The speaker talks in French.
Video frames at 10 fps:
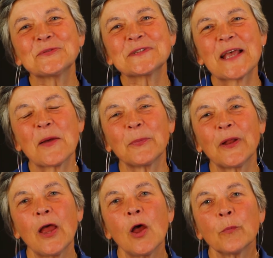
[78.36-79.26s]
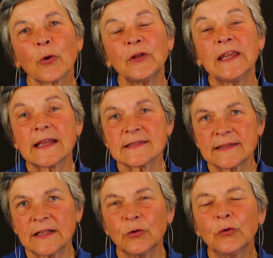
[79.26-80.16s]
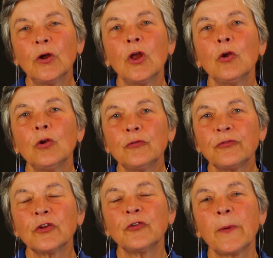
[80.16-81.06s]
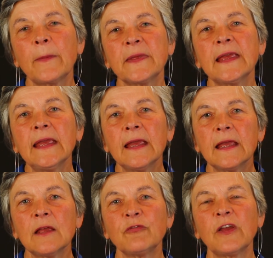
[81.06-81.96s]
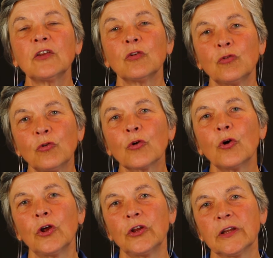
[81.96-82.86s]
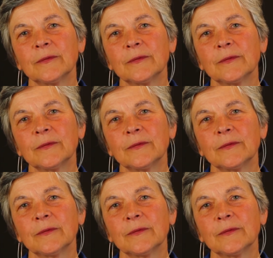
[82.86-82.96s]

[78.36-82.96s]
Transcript: tout simple. Prenez un stylo, une feuille de papier et faites deux colonnes.